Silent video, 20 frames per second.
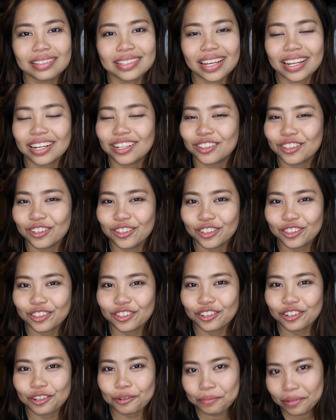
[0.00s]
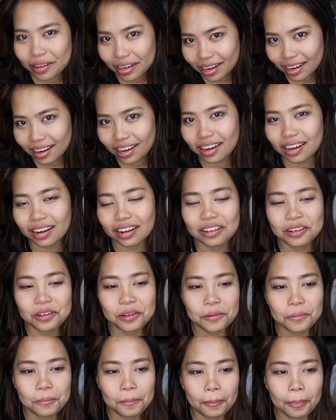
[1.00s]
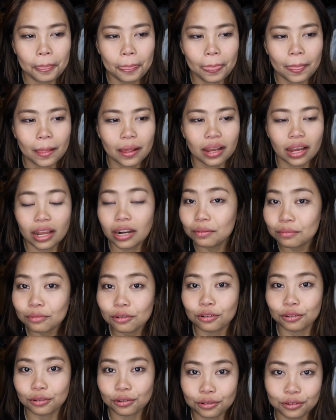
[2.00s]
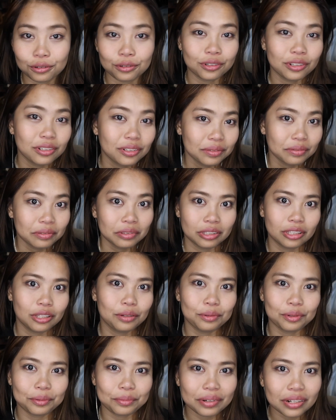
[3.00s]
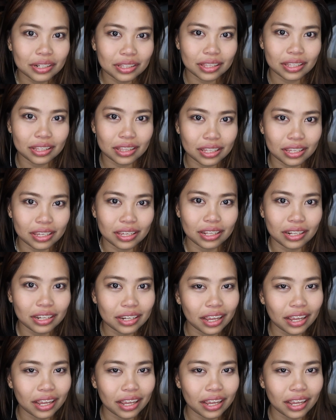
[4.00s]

sana tuloy-tuloy pa rin. Alam ko, hindi man naman nititigil